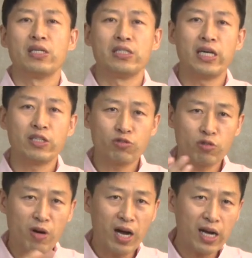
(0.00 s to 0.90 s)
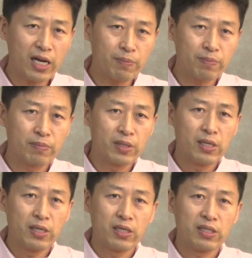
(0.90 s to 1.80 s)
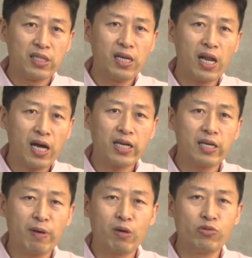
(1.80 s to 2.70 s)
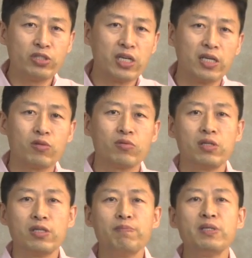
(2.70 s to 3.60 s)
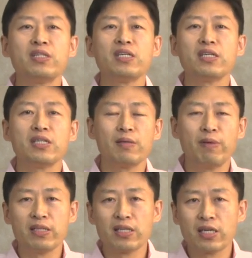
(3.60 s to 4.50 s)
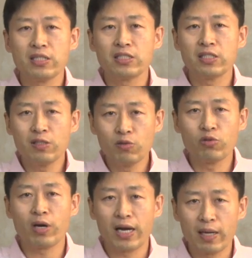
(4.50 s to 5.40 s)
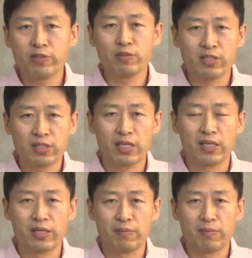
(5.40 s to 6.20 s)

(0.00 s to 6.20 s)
Yesus menganggap nilai manusia itu lebih tinggi dibandingkan seluruh alam semesta.